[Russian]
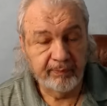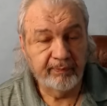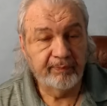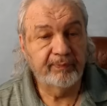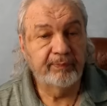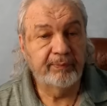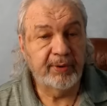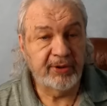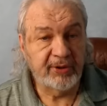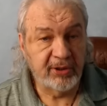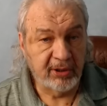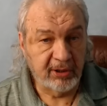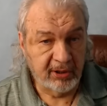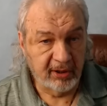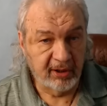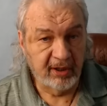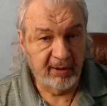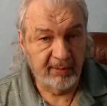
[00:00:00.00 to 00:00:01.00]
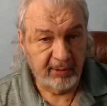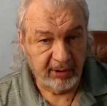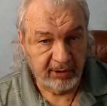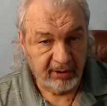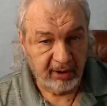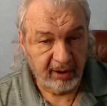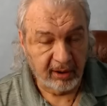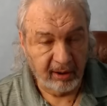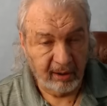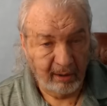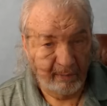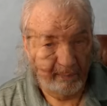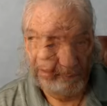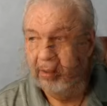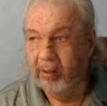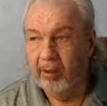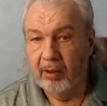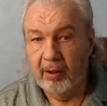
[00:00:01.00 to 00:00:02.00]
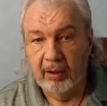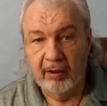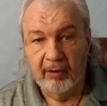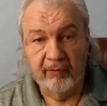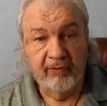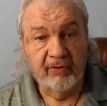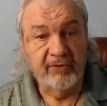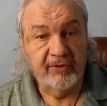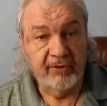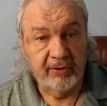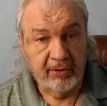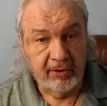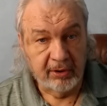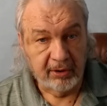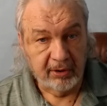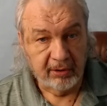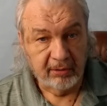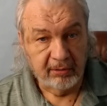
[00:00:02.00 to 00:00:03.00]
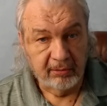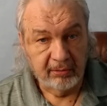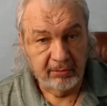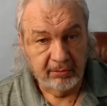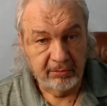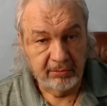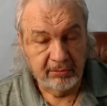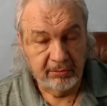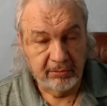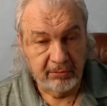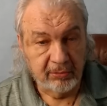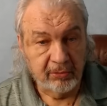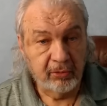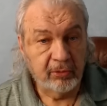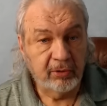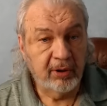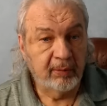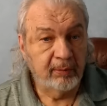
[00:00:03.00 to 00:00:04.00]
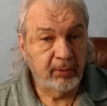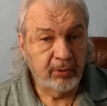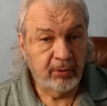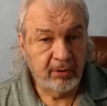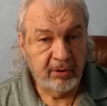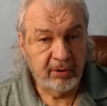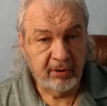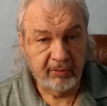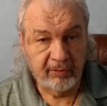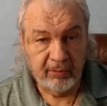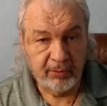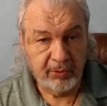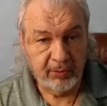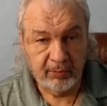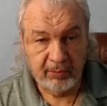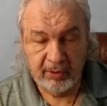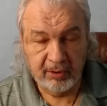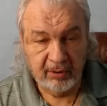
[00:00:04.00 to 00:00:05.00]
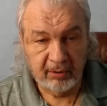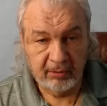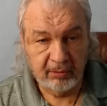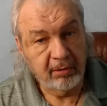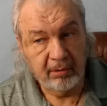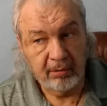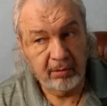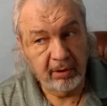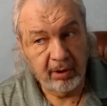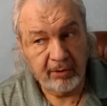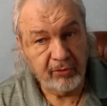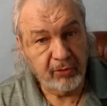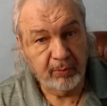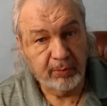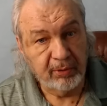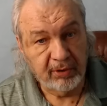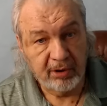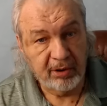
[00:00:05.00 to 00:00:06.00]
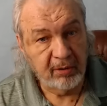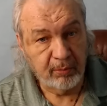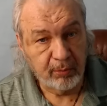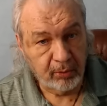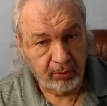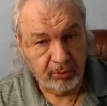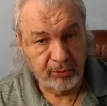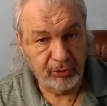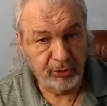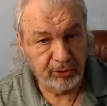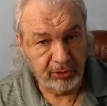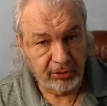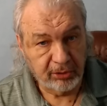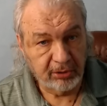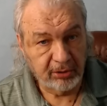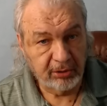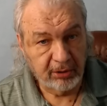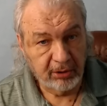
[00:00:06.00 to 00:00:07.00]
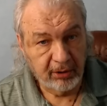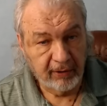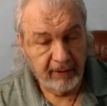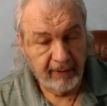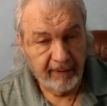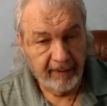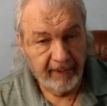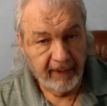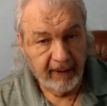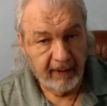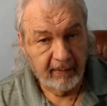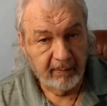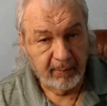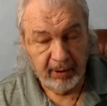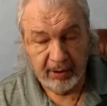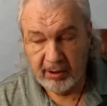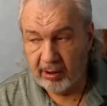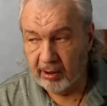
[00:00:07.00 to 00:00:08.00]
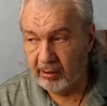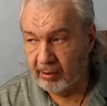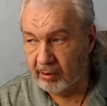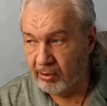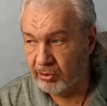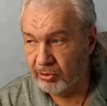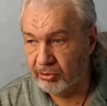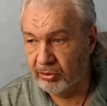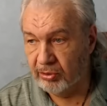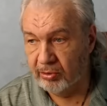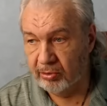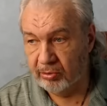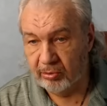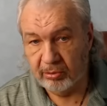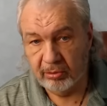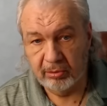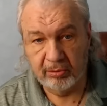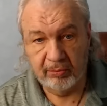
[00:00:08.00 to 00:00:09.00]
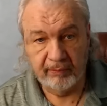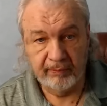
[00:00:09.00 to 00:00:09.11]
5 километрах высоты. Ну, там люди-то, в общем-то, особо-то не могут жить. Понятно, что